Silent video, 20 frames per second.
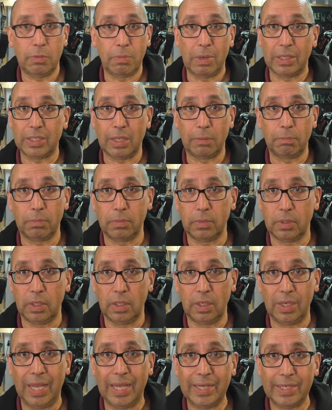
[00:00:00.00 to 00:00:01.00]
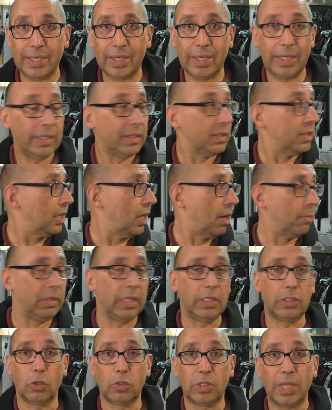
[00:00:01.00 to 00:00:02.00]
ich mache dann ein äh, Ladegerät, ne, habe
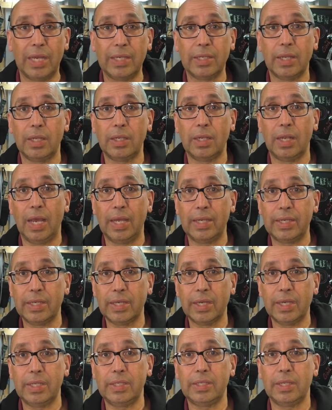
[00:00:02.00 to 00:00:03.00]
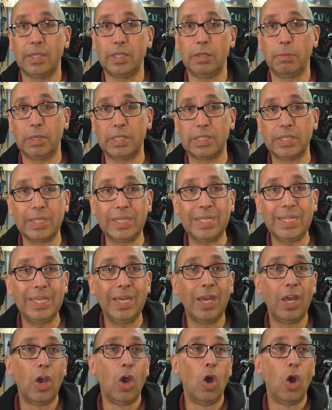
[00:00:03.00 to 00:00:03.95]
ich jetzt auch da dran, Ladegerät an die Batterie